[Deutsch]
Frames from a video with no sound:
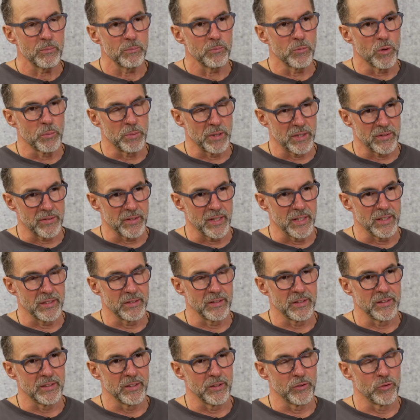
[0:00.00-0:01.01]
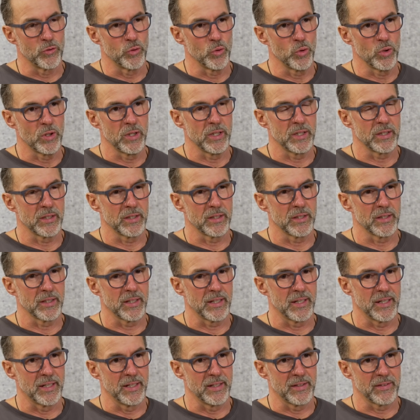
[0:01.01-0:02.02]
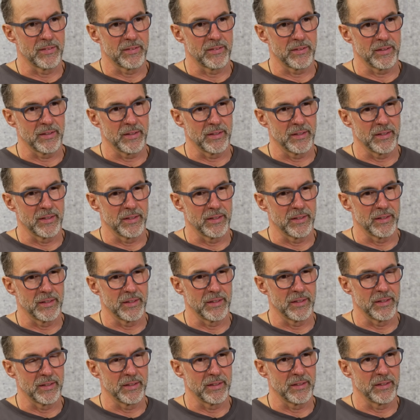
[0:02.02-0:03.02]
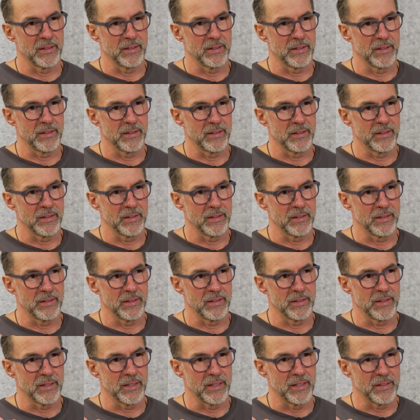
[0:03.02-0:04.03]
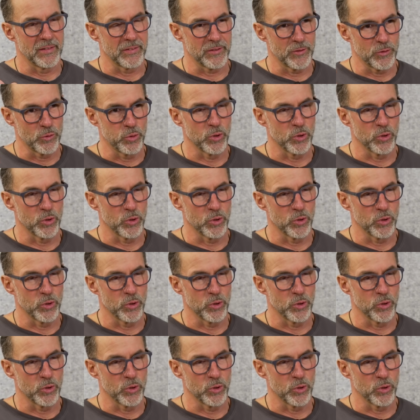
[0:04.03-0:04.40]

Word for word: man bezeichnet die südlichen als, äh, als